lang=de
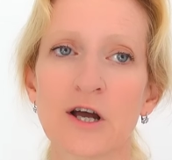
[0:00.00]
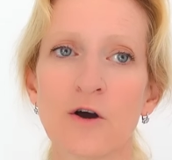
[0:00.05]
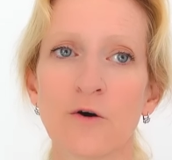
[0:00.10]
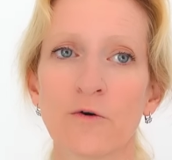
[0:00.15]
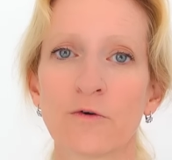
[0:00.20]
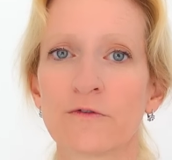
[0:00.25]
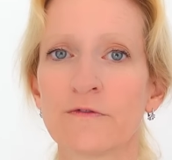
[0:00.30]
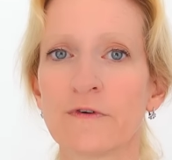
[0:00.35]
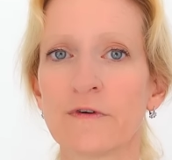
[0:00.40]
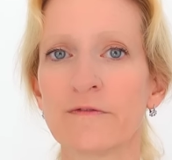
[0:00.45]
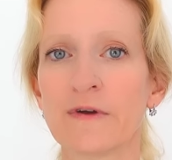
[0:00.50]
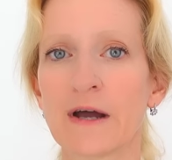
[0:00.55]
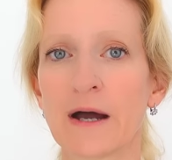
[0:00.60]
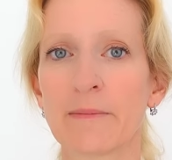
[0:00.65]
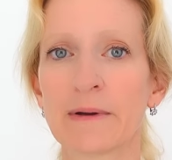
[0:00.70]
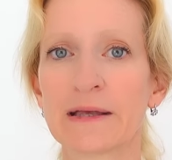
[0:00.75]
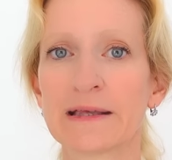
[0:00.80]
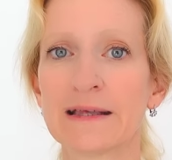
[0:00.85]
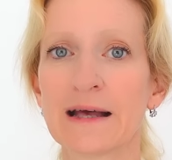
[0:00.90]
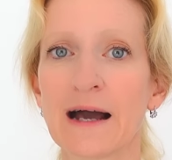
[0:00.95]
Und wenn wir
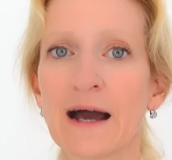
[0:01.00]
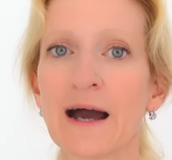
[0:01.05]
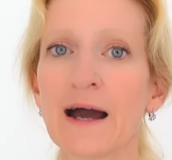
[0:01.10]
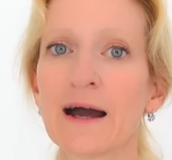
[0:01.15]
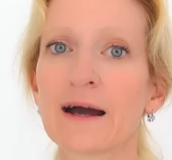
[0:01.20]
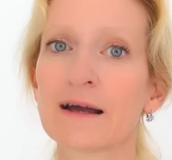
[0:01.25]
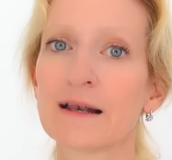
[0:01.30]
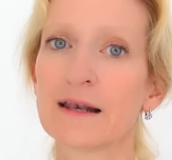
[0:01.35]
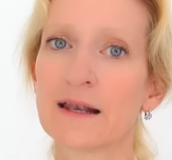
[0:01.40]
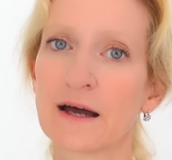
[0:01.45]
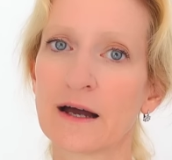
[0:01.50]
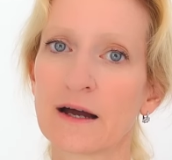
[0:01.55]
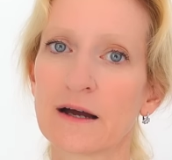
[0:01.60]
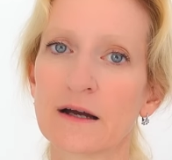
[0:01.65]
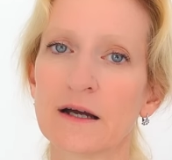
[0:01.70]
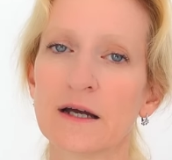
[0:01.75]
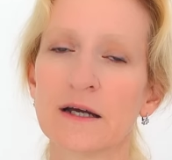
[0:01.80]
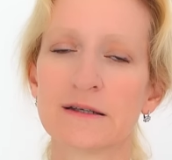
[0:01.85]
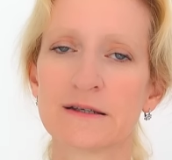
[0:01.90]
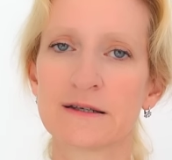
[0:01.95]
aber jahrelang
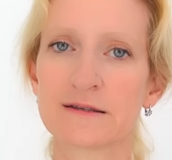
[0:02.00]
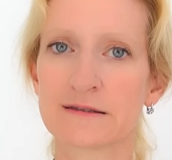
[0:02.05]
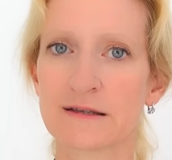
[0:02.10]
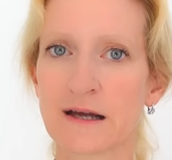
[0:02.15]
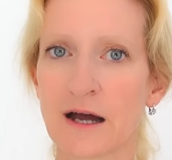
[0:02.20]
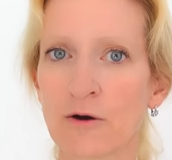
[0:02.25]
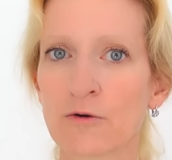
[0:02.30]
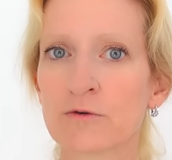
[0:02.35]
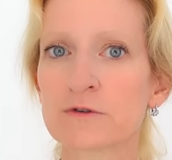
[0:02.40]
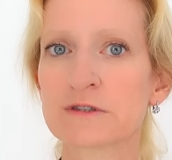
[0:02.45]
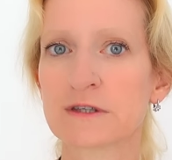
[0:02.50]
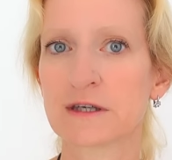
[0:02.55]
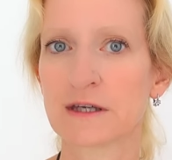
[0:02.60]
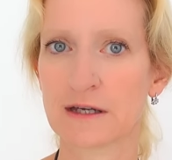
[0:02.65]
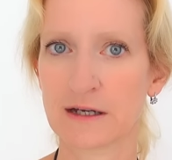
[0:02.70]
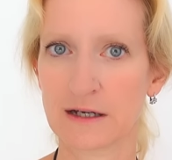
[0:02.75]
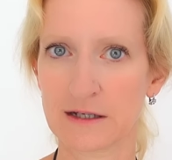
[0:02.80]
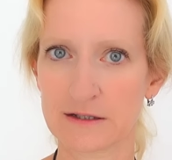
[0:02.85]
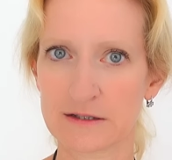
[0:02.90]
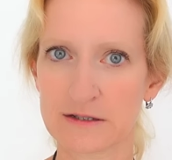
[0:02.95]
das
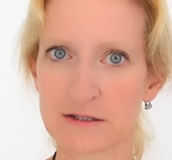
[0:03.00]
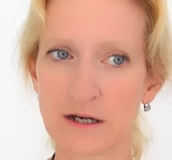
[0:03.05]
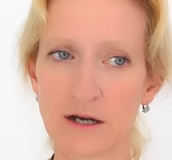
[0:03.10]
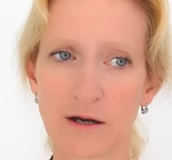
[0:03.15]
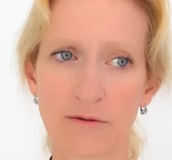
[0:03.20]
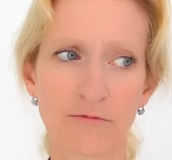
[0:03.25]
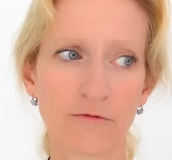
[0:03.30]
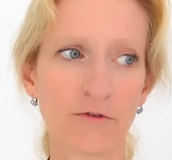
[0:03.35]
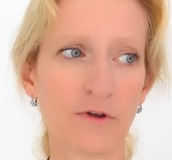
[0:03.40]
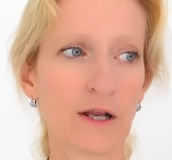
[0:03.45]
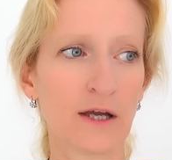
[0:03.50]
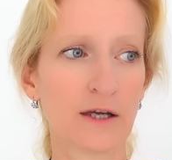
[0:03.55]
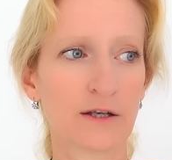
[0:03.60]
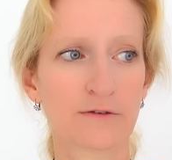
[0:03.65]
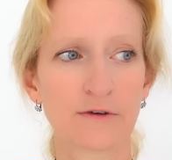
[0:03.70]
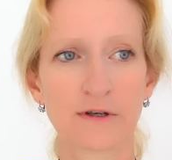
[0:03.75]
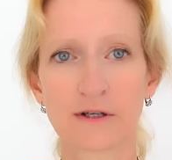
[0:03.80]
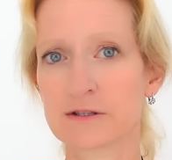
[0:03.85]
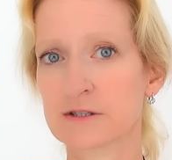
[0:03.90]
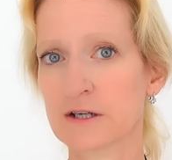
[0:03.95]
ausgegrenzt haben, vielleicht
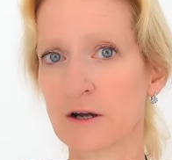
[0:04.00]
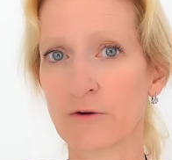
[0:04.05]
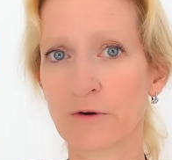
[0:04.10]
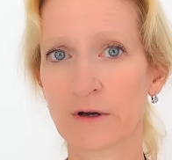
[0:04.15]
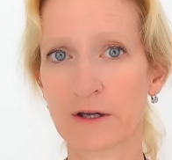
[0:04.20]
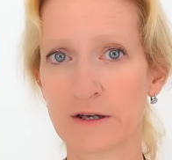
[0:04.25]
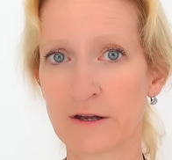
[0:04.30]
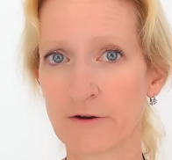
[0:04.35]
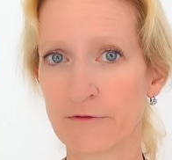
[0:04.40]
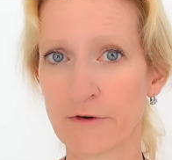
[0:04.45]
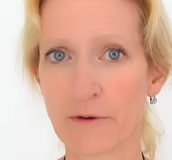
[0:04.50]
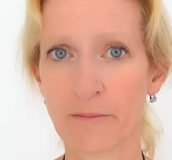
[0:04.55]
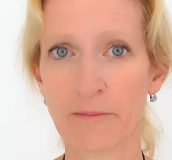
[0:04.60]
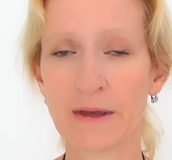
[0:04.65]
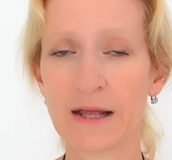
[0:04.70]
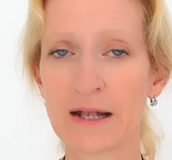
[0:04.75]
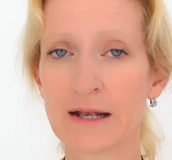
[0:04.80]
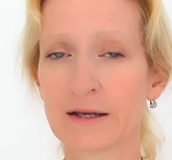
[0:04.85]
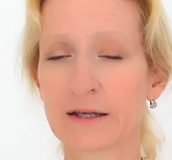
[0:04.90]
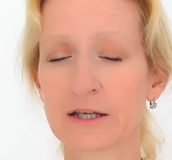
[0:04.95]
weil es auch in der
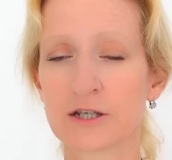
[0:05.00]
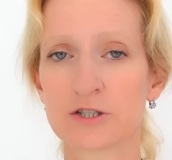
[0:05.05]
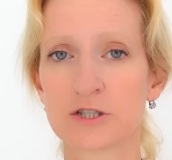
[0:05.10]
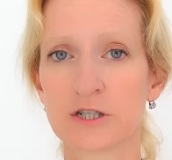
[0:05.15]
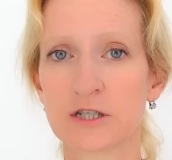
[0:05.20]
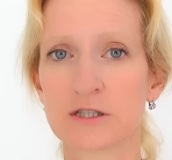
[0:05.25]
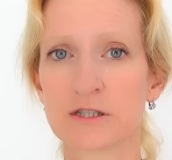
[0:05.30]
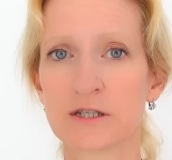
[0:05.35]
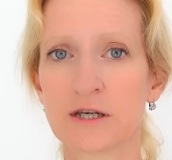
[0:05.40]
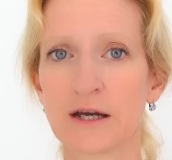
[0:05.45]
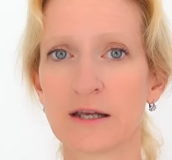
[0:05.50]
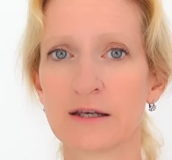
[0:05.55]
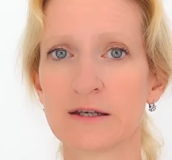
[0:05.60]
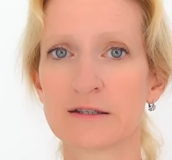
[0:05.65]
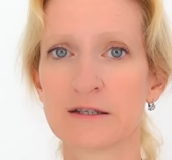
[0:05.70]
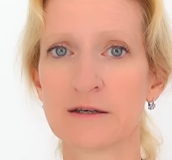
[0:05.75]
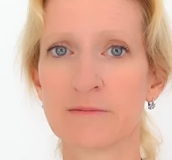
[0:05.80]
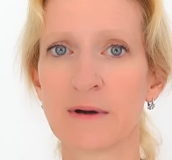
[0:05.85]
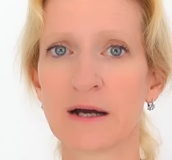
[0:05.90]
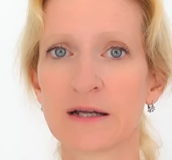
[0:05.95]
Familiengeschichte eine
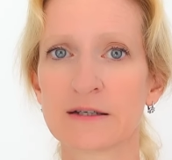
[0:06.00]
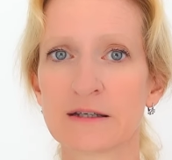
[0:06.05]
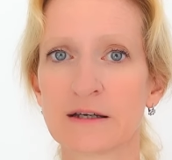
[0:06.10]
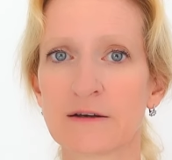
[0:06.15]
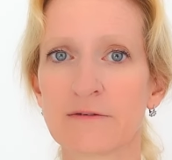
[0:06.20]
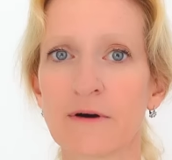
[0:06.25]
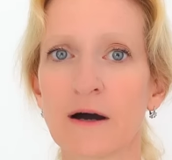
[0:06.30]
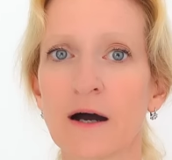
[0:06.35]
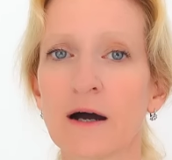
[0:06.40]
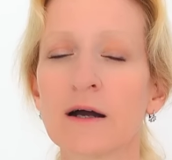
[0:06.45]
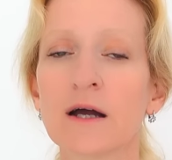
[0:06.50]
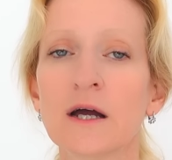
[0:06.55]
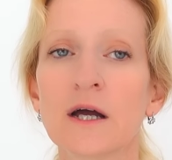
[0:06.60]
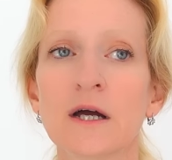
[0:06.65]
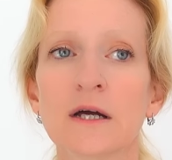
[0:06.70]
Thematik war,